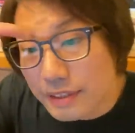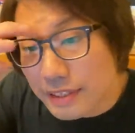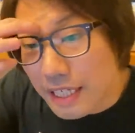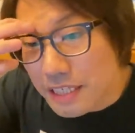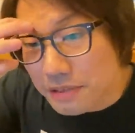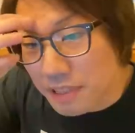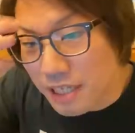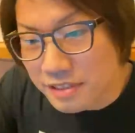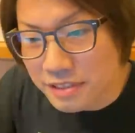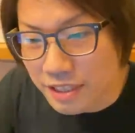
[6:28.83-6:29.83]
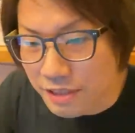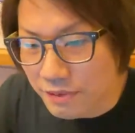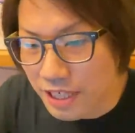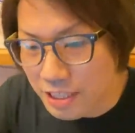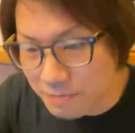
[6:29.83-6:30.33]
鞘師はダンサーで
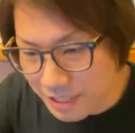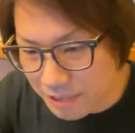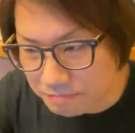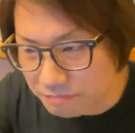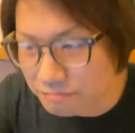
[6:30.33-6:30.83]
はありません。